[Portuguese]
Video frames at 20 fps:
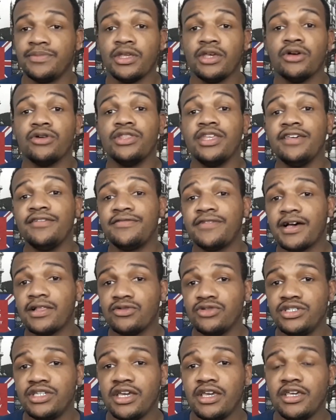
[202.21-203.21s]
Tá Eu nem
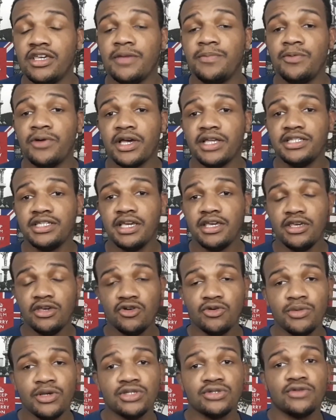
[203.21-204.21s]
falo Thierry porque
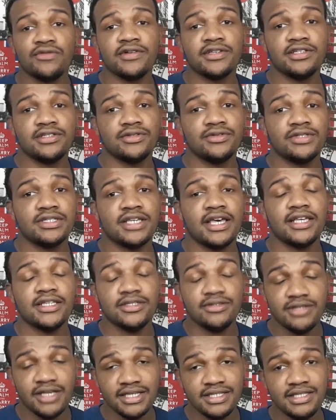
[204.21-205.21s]
Thierry começou a fazer
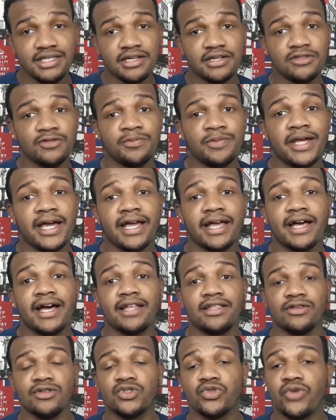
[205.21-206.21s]
sucesso desse ano pra
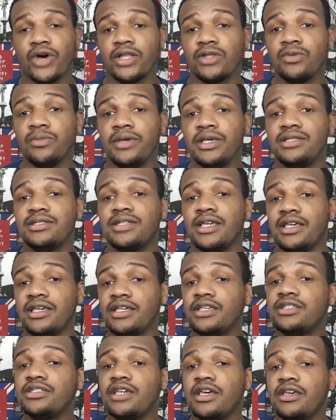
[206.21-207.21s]
cá. Tem uns quatro meses
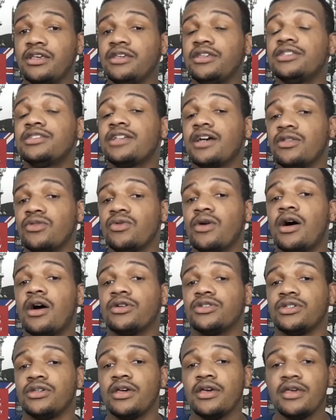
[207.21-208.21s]
aí que Thierry está no
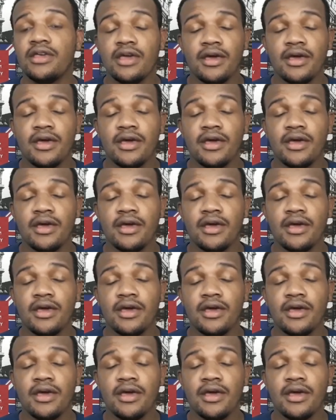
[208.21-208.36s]
auge.